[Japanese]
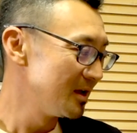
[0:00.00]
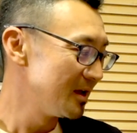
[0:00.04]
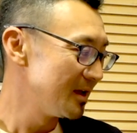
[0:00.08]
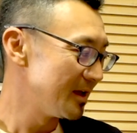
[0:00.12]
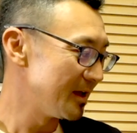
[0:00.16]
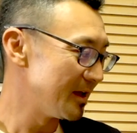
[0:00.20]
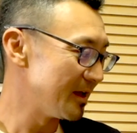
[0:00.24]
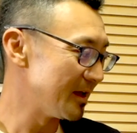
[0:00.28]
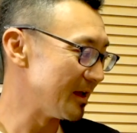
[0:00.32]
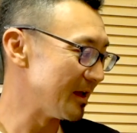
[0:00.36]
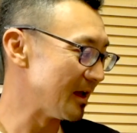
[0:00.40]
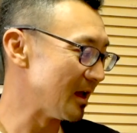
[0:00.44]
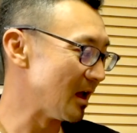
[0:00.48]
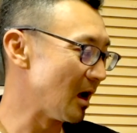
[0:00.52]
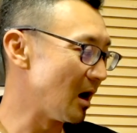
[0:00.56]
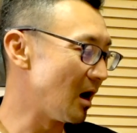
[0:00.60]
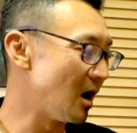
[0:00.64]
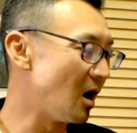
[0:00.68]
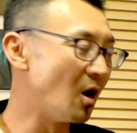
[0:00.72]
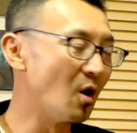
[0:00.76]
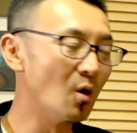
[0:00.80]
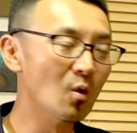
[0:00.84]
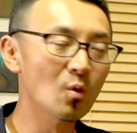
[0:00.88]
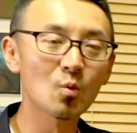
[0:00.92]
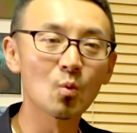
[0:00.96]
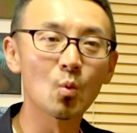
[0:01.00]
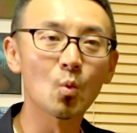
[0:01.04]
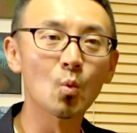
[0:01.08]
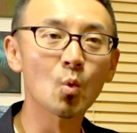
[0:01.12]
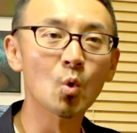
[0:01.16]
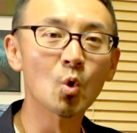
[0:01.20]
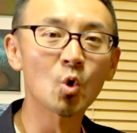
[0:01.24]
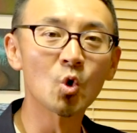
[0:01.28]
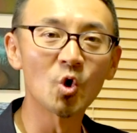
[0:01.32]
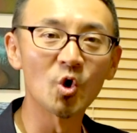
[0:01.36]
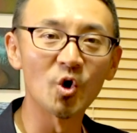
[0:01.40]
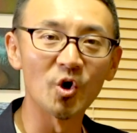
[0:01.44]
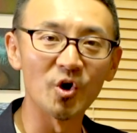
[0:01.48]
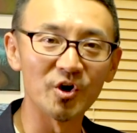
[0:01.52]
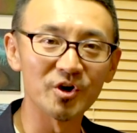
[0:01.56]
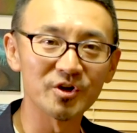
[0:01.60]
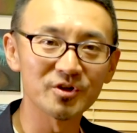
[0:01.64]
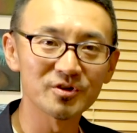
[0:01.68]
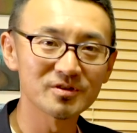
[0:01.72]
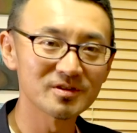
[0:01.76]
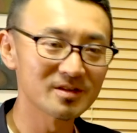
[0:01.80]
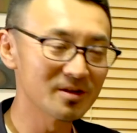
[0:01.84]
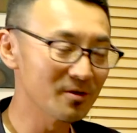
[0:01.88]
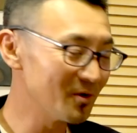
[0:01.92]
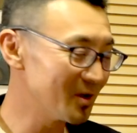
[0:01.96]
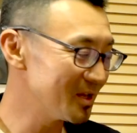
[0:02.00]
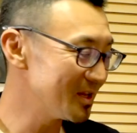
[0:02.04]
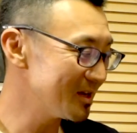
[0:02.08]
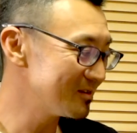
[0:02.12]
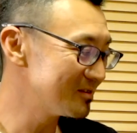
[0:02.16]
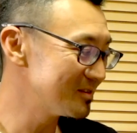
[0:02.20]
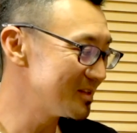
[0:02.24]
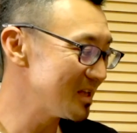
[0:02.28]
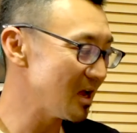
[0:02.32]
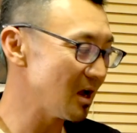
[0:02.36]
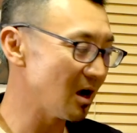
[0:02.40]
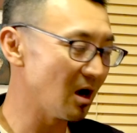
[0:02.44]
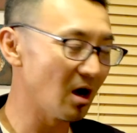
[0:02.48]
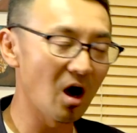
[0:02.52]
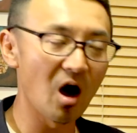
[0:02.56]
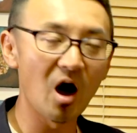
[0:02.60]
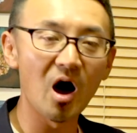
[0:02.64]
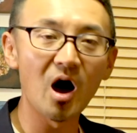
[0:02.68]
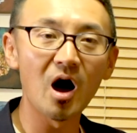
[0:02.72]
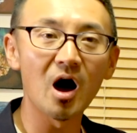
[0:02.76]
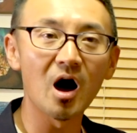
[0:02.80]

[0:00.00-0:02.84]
えー、onward ではなくて